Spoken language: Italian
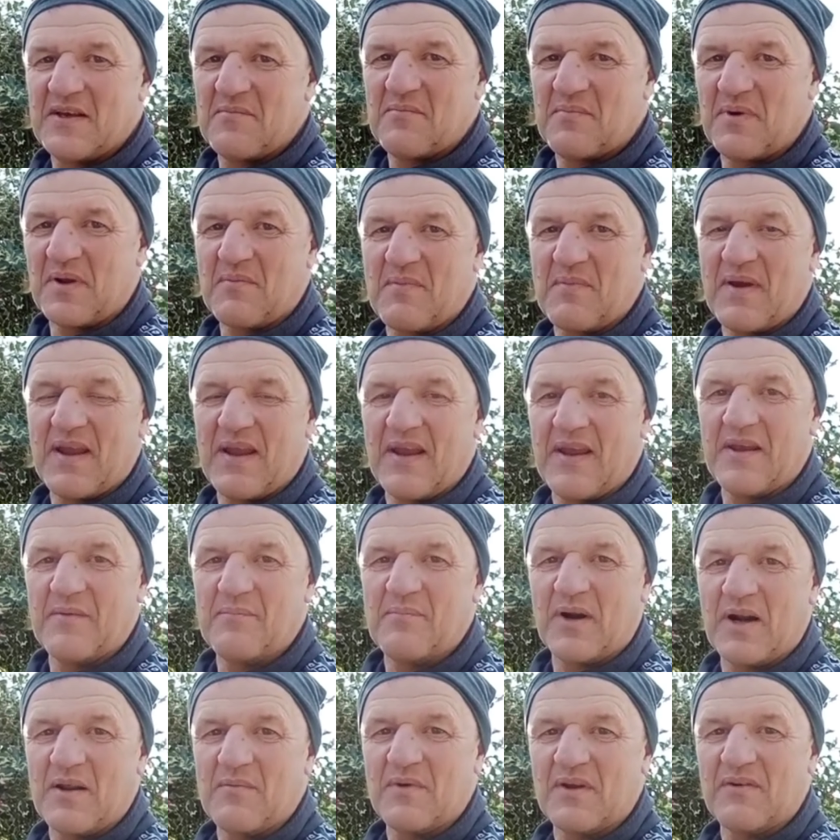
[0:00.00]
per me e
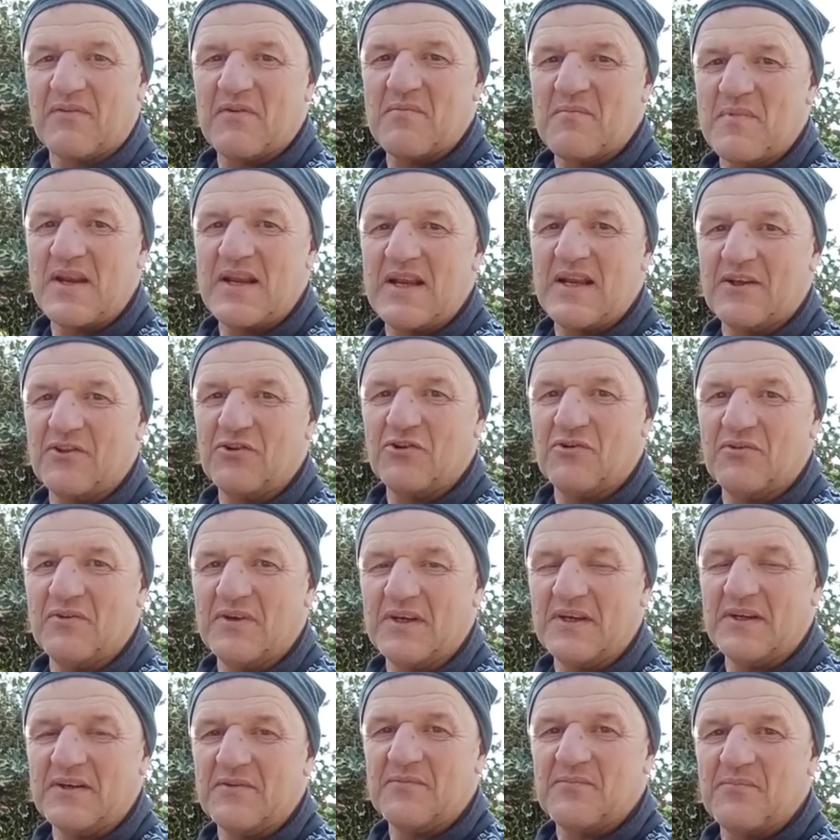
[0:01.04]
per la mia famiglia,
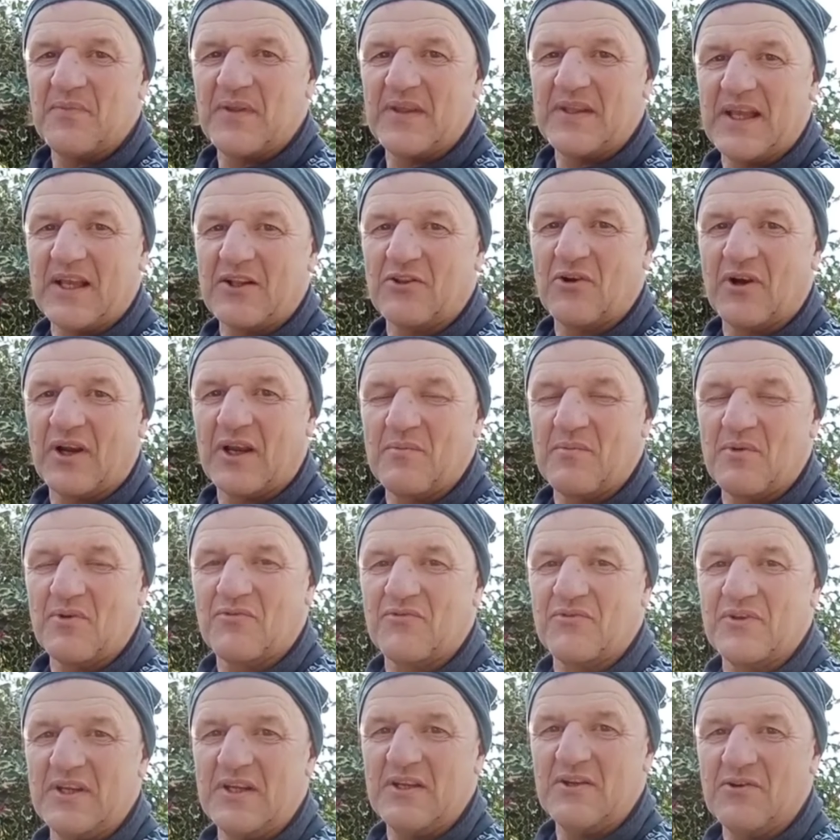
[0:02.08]
dove è nato anche mio
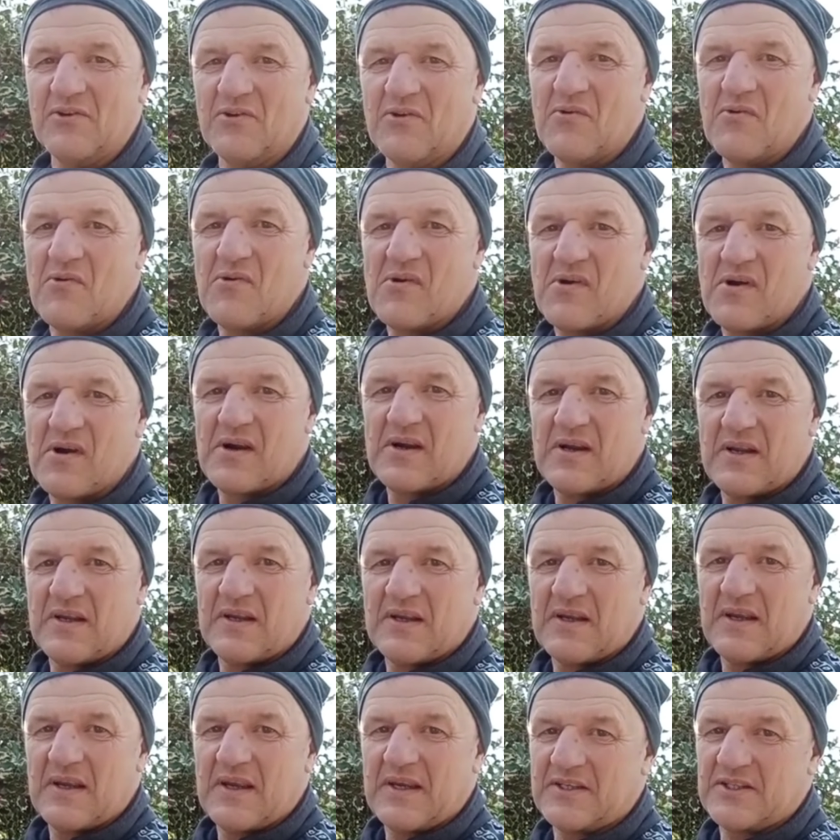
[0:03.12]
figlio
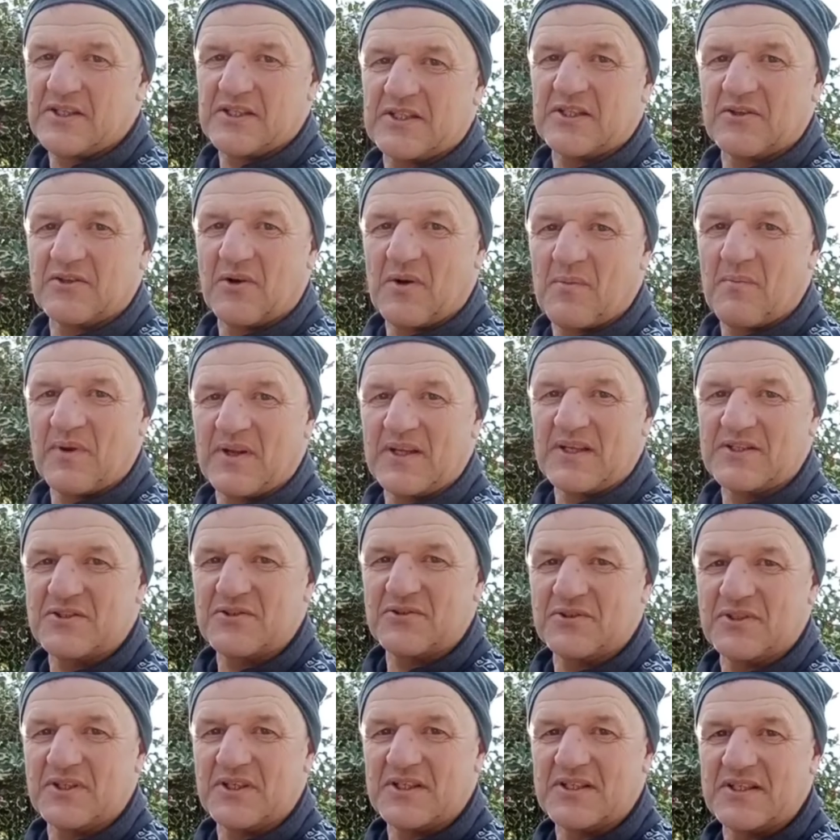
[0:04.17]
e c'è stata la
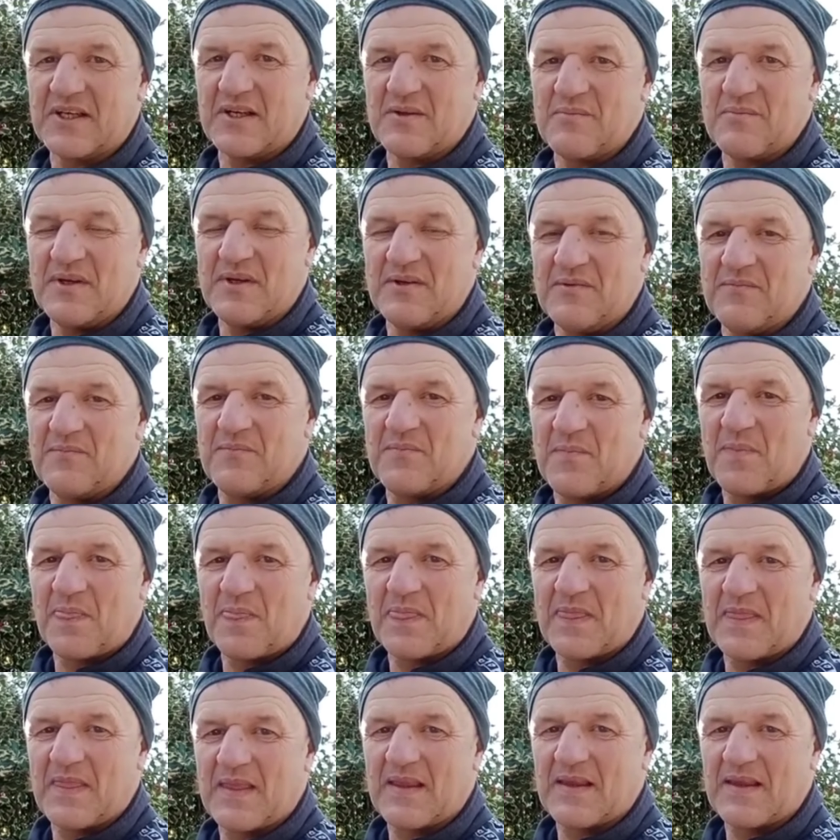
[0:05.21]
moderazione in Serie B.
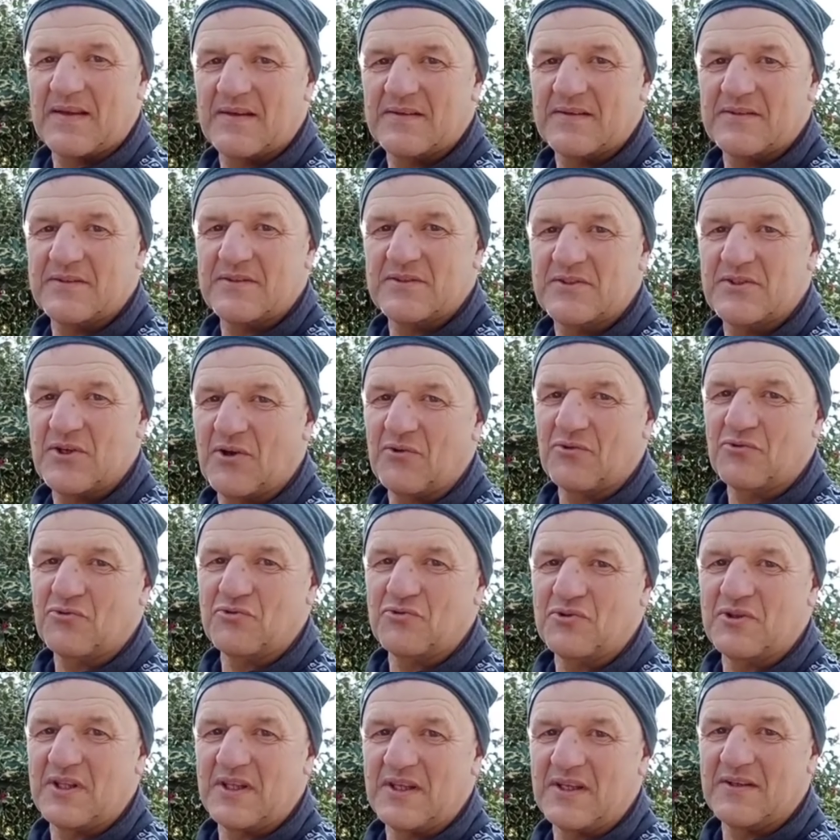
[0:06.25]
Ciao a
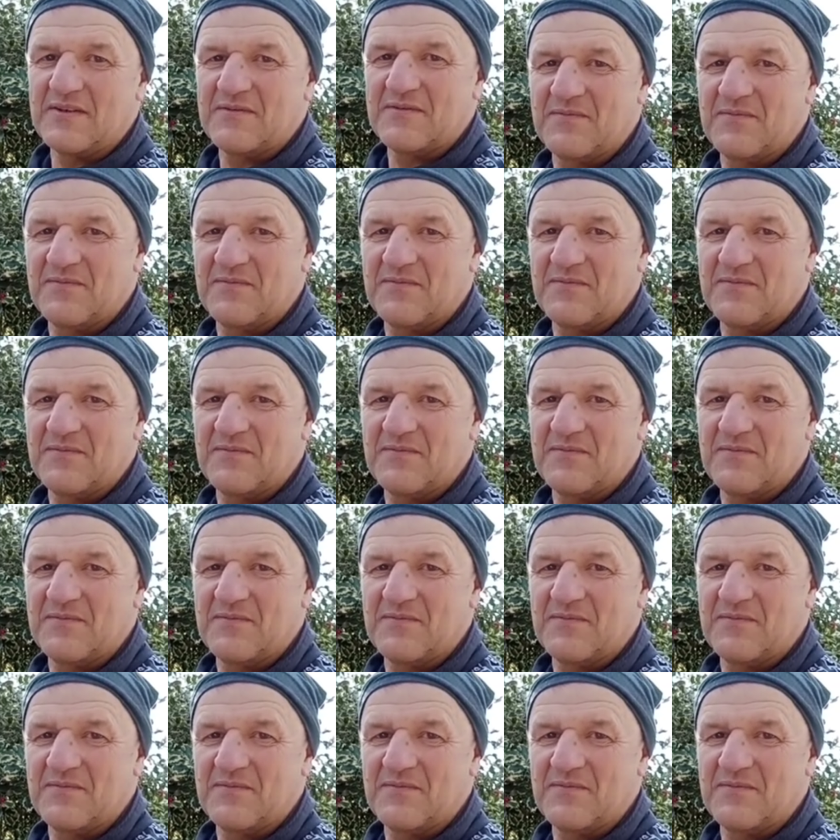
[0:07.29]
tutti.